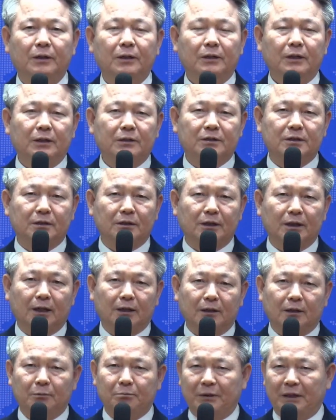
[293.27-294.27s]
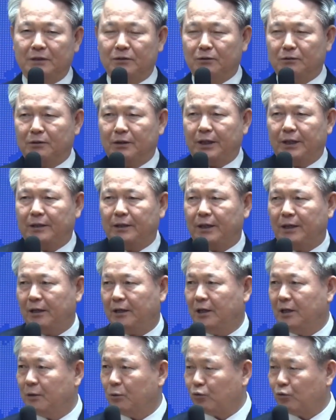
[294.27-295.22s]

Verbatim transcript: 히스기야가 백성들에게